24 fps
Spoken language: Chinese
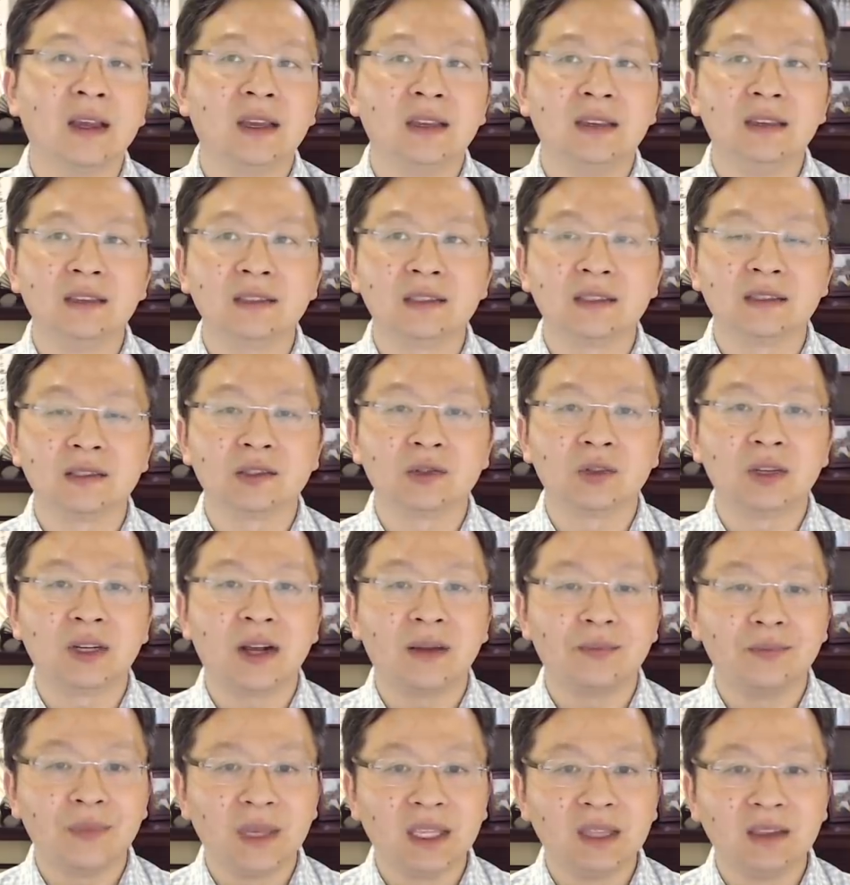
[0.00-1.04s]
因此，虽
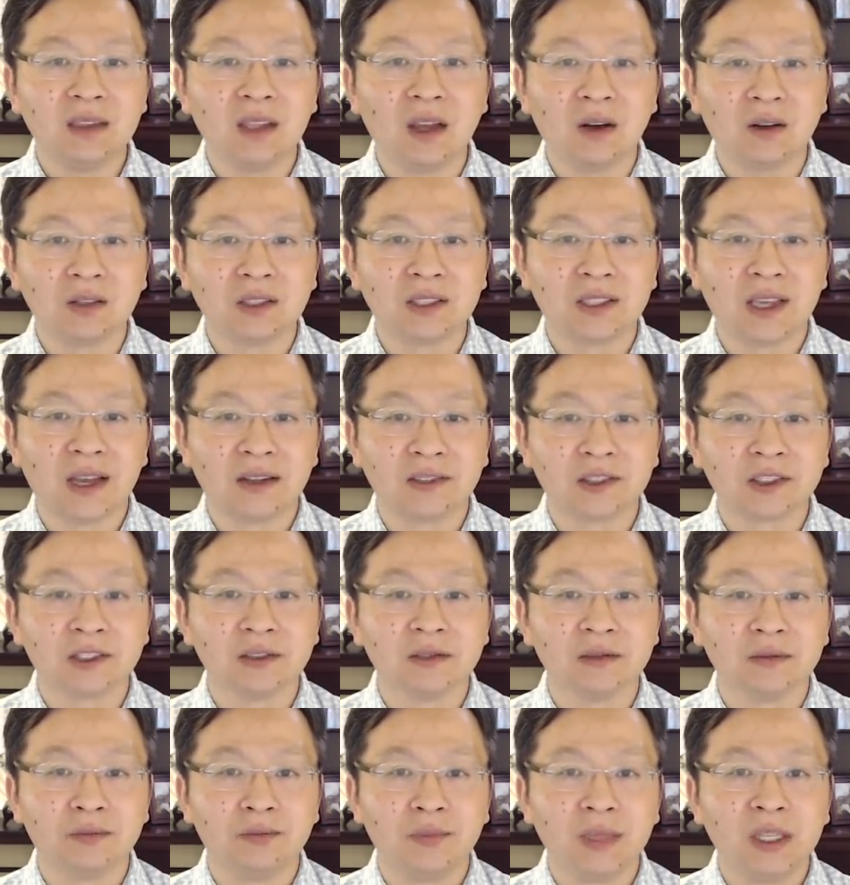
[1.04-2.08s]
然民调显
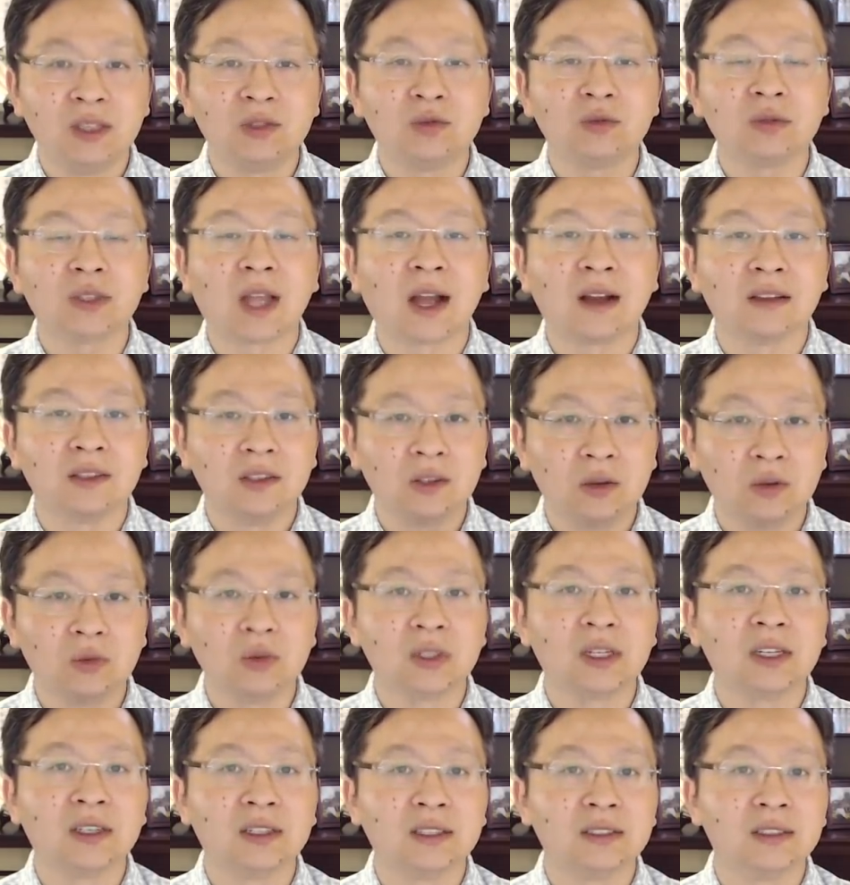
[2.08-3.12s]
示民主党
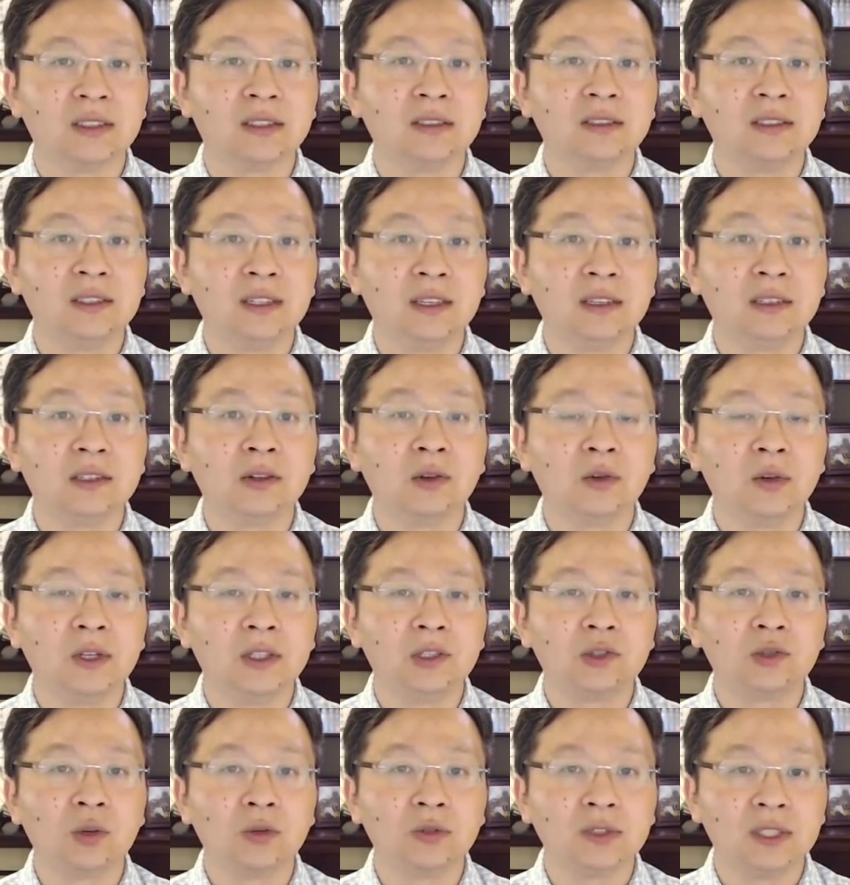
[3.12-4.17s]
有可能赢回
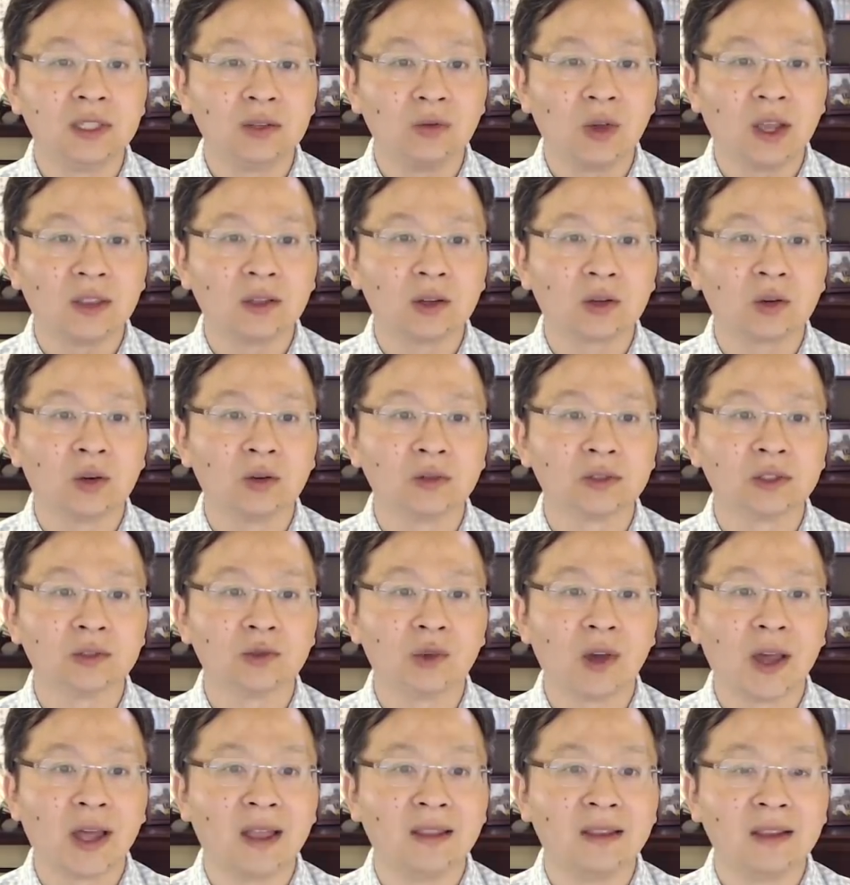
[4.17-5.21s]
众议院的控制
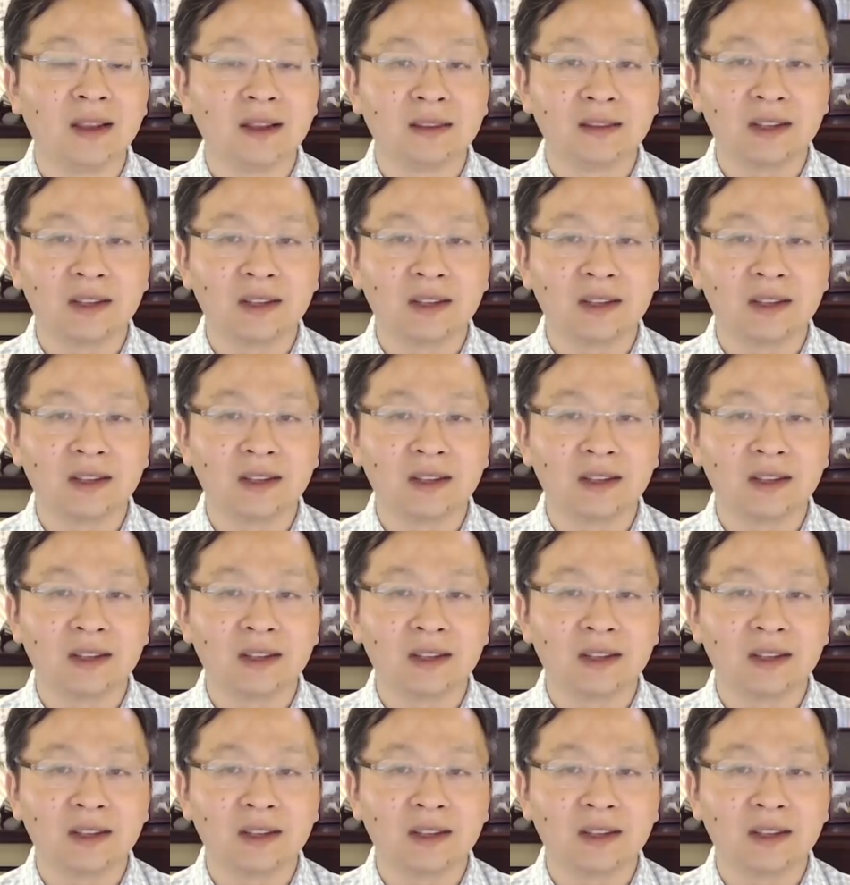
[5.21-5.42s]
权，